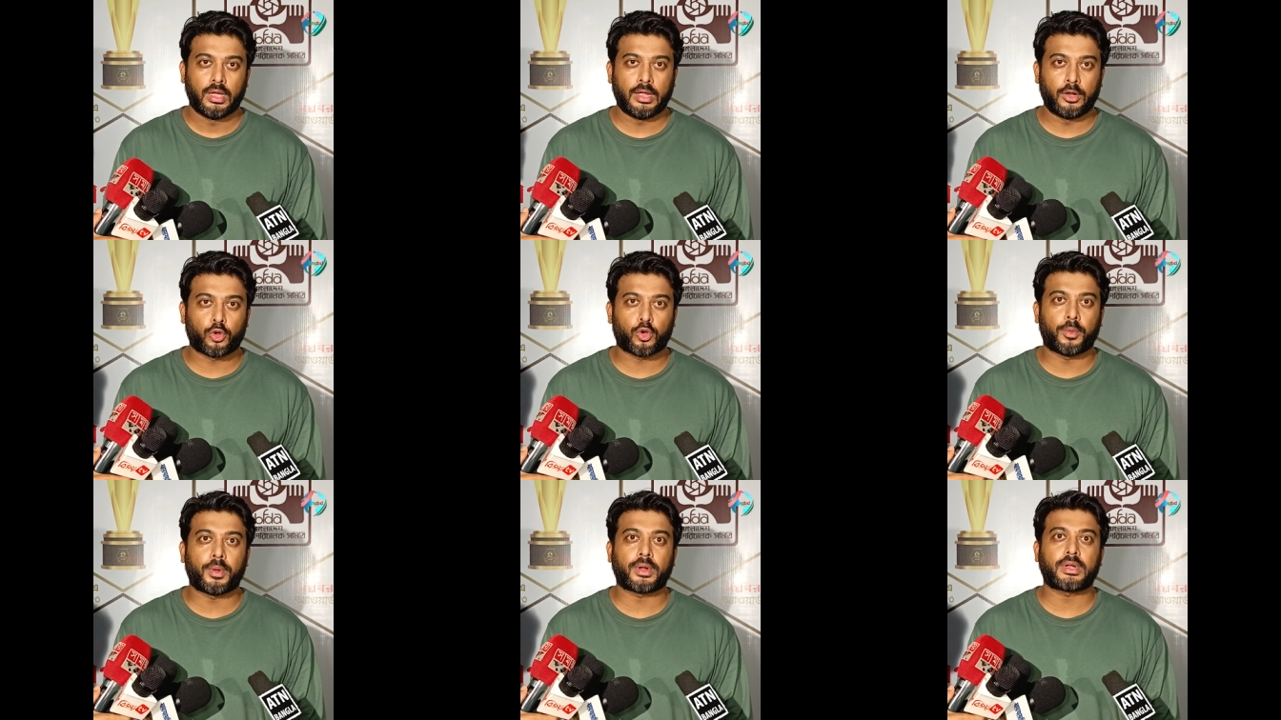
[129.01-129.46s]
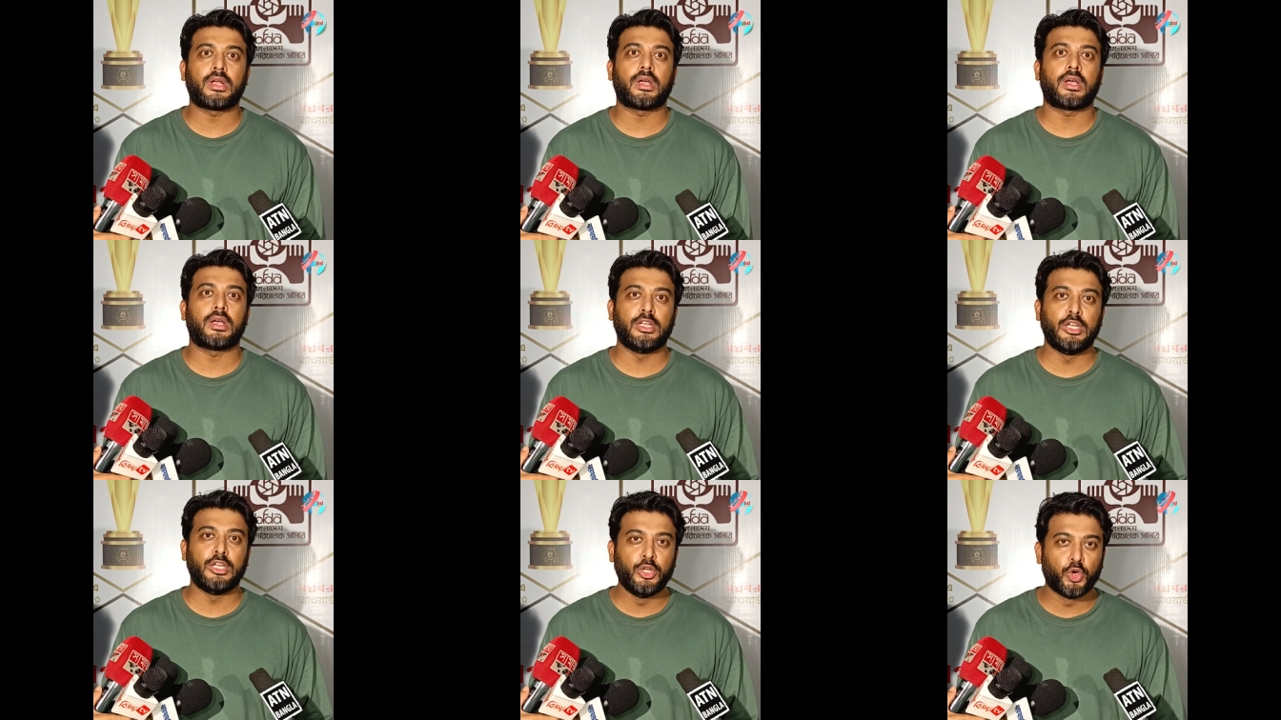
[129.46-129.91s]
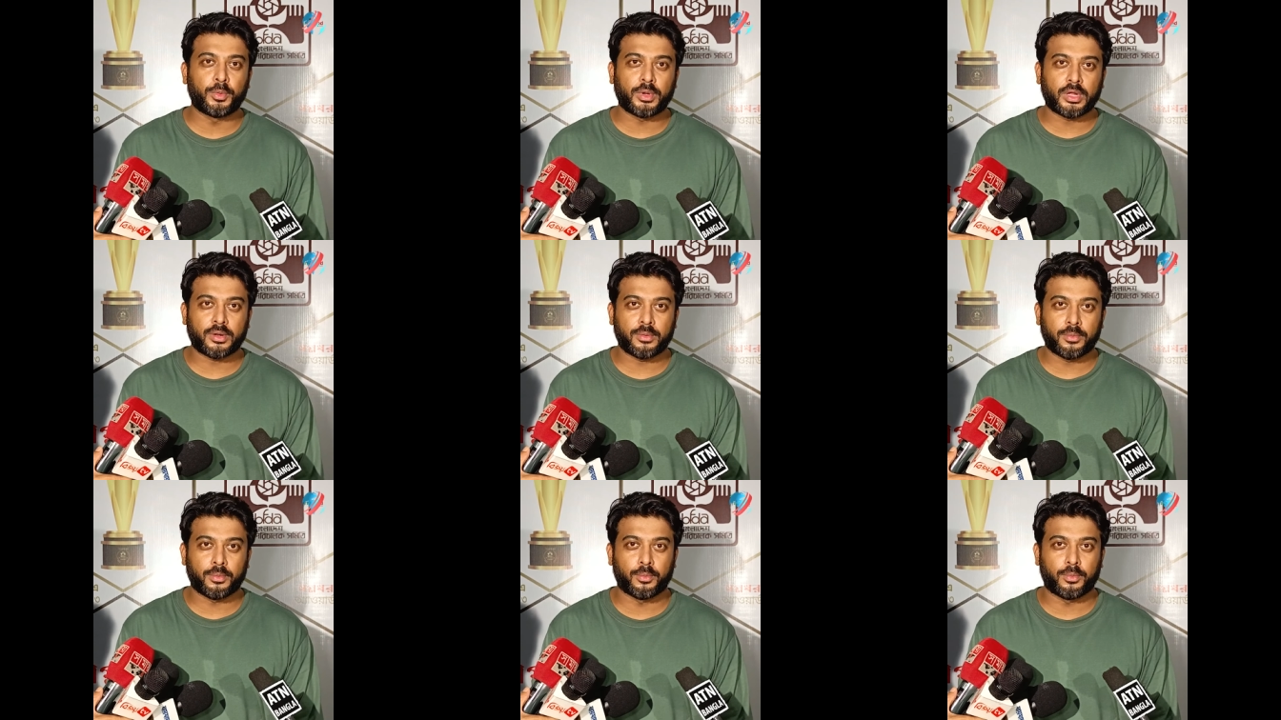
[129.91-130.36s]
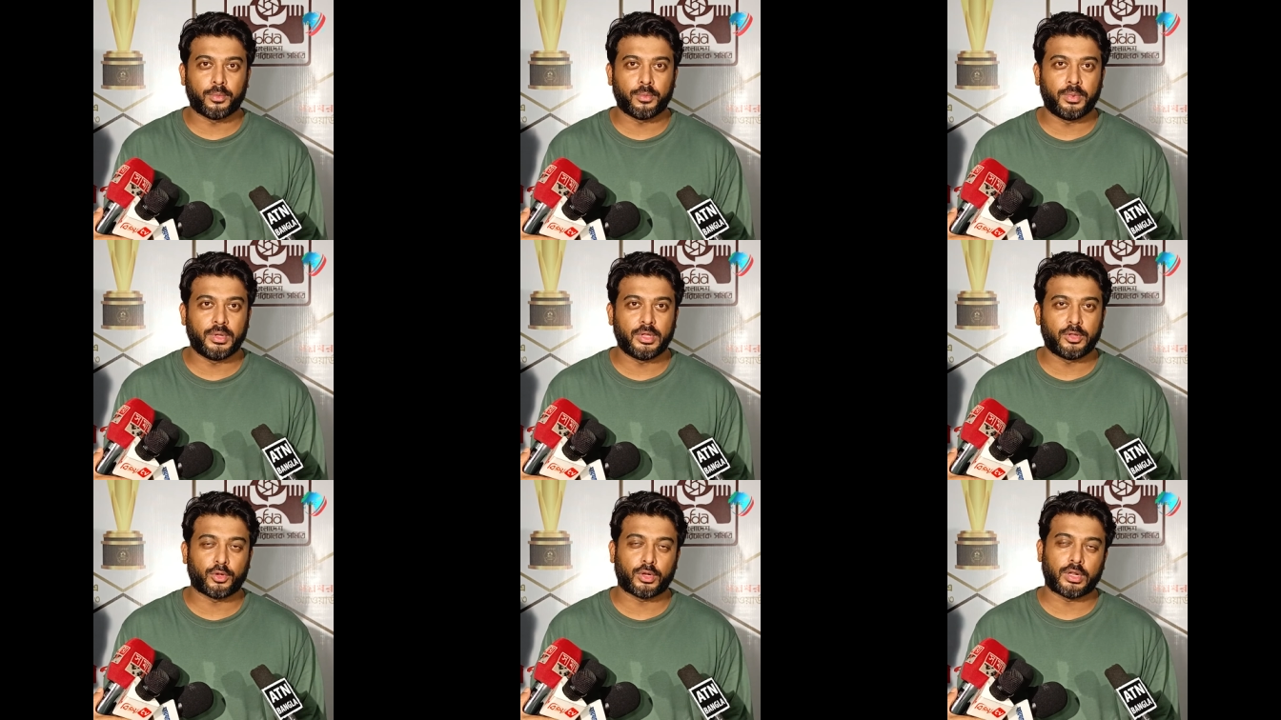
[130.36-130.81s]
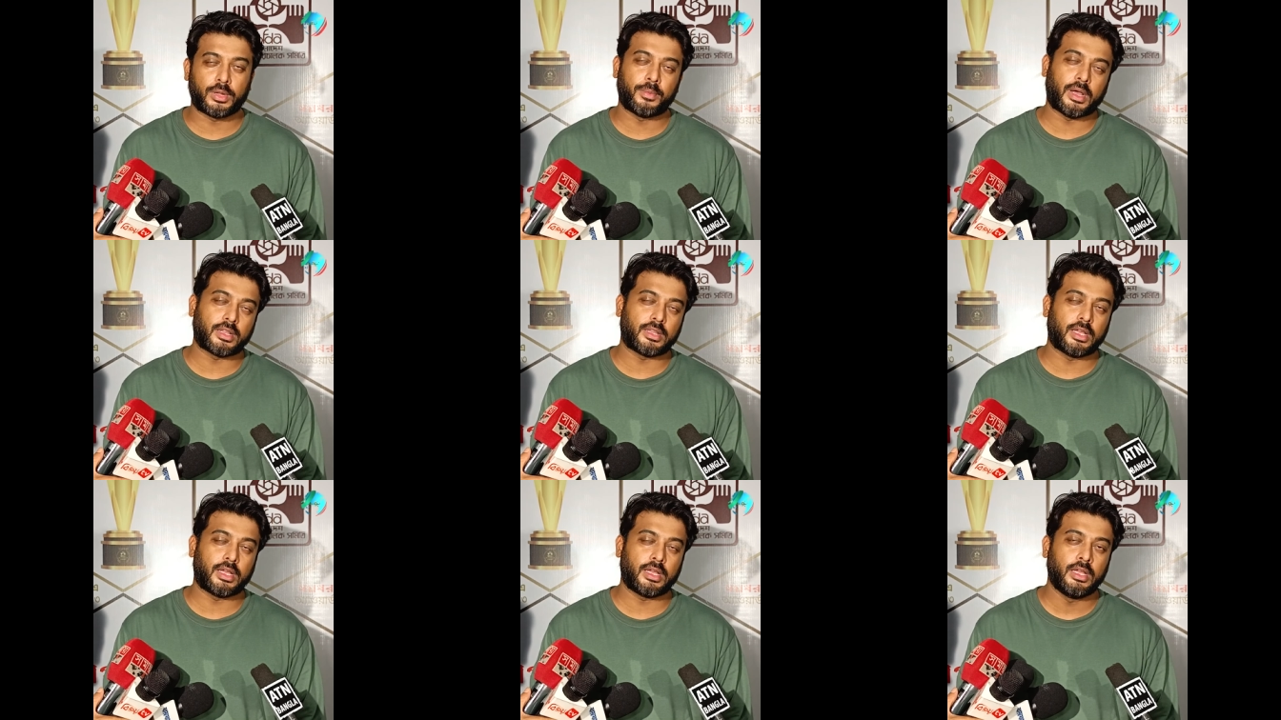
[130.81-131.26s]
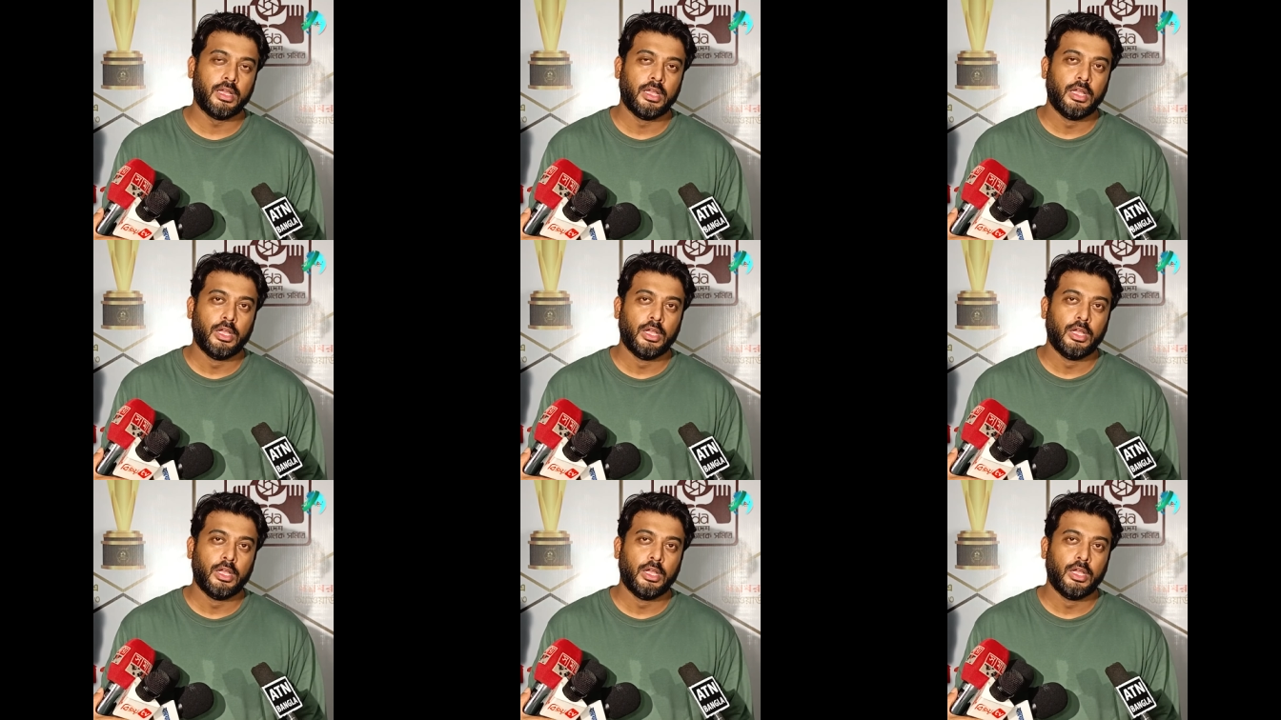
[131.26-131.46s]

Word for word: এরকম একটা নিয়মের ভিতরে বাধা